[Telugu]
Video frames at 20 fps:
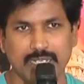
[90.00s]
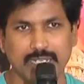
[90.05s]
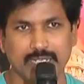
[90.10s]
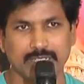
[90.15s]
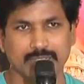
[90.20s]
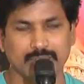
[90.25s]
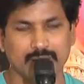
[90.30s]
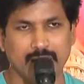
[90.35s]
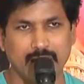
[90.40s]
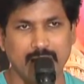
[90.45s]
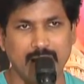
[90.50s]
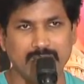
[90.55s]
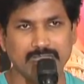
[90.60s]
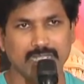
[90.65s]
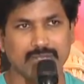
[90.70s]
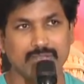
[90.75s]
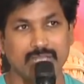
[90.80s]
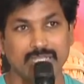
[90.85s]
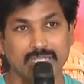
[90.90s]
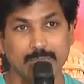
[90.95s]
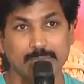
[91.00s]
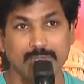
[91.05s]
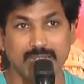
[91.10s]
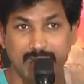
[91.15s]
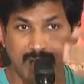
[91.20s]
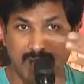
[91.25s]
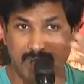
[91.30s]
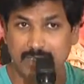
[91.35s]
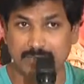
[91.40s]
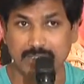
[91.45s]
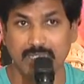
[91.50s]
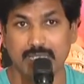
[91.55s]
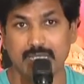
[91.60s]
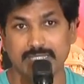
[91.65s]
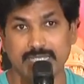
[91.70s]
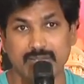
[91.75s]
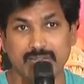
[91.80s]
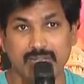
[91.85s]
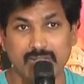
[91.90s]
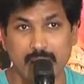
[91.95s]
హటిల్ ఆ తర్వాత పండగ
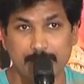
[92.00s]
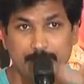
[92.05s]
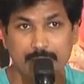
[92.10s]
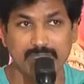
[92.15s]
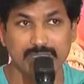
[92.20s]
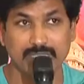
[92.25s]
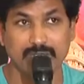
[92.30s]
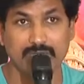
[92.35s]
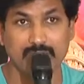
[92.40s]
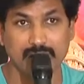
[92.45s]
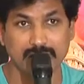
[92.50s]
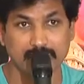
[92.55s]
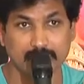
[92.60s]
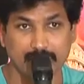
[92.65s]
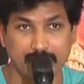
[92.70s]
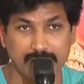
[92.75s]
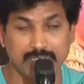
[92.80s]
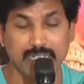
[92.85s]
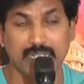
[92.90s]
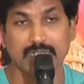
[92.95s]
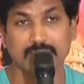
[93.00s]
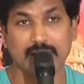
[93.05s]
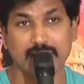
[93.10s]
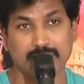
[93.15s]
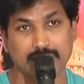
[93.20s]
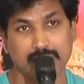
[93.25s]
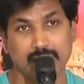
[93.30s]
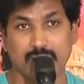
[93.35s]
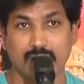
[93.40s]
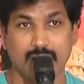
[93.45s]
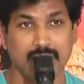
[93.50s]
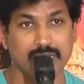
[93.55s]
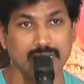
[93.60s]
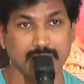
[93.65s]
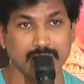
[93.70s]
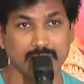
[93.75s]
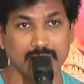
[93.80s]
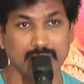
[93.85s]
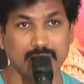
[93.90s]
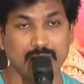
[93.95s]
సెలవులు అయిపోయిన తర్వాత వర్కింగ్ డేస్లో
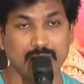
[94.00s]
హటిల్